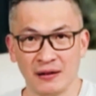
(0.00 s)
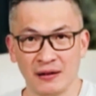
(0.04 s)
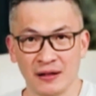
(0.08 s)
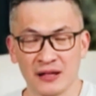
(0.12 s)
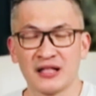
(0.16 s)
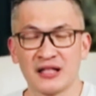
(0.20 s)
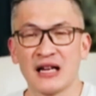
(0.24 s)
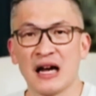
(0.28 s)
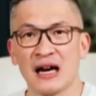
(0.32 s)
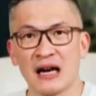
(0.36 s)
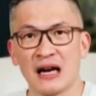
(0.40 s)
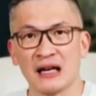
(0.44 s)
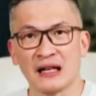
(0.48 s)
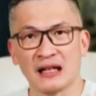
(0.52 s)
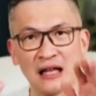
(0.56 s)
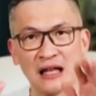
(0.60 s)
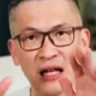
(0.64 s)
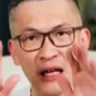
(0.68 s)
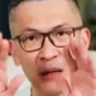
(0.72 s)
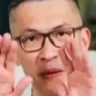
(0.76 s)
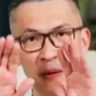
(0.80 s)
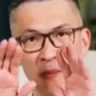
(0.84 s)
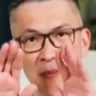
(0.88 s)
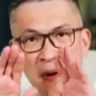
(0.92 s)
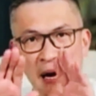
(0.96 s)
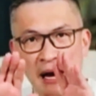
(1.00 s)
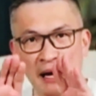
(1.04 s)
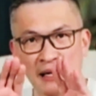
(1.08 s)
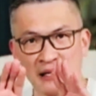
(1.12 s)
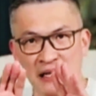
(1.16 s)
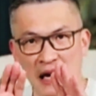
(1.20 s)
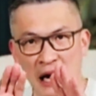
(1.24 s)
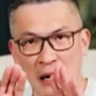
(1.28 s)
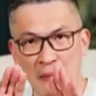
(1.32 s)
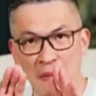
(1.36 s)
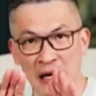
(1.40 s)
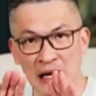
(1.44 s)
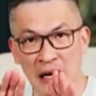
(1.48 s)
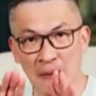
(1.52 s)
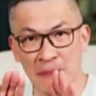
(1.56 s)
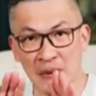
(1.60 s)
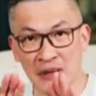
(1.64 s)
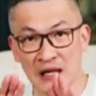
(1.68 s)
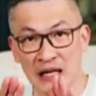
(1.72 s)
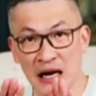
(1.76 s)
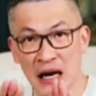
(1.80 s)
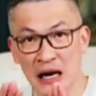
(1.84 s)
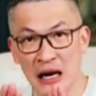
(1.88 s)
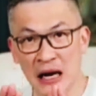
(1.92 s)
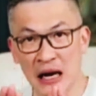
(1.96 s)
Sedangkan kita lebih baik jangan banyak
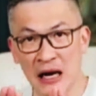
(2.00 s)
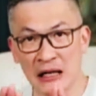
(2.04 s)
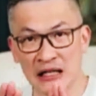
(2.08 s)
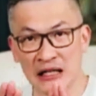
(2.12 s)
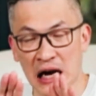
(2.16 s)
bicara,